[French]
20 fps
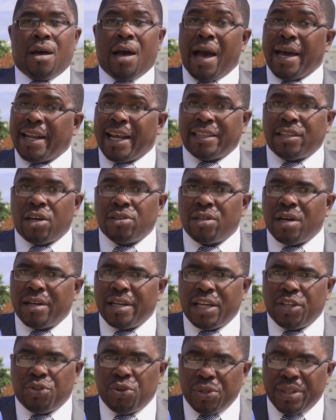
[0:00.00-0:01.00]
En attendant
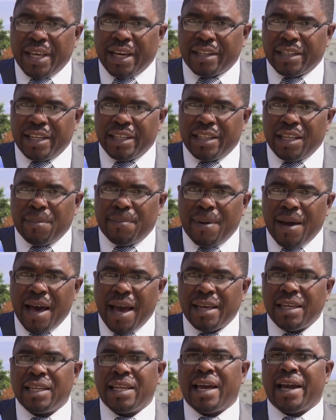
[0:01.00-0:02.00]
les deux derniers
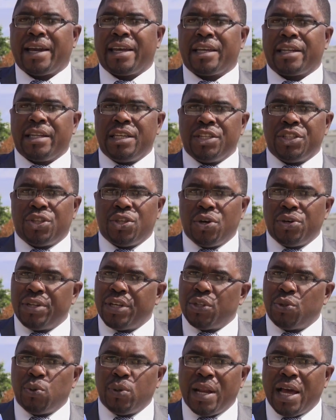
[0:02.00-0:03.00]
débats, Hillary Clinton
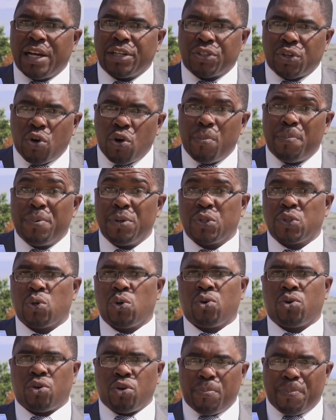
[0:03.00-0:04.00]
et Donald Trump
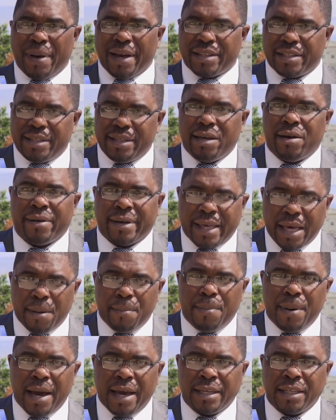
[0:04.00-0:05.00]
sont repartis en
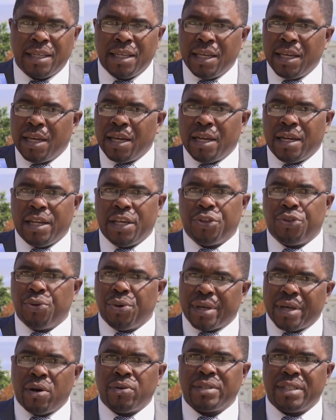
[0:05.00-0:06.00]
campagne. Les
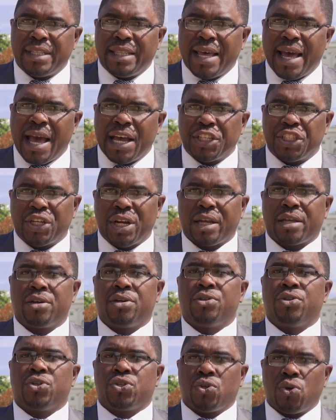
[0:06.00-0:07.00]
deux candidats,
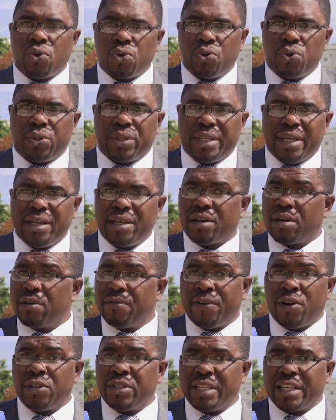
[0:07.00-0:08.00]
chacun de son côté,
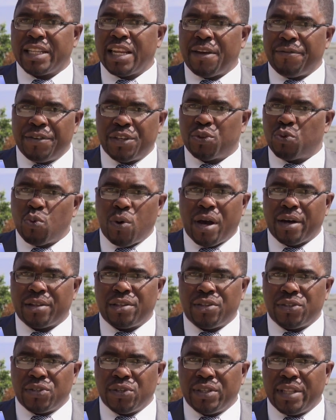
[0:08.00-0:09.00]
revendiquent la victoire
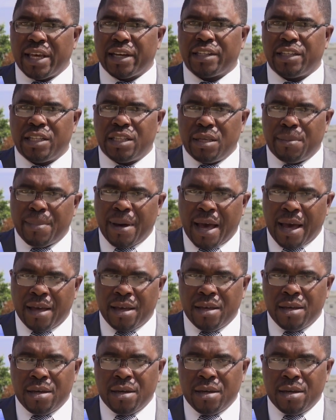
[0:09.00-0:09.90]
de ce dernier débat.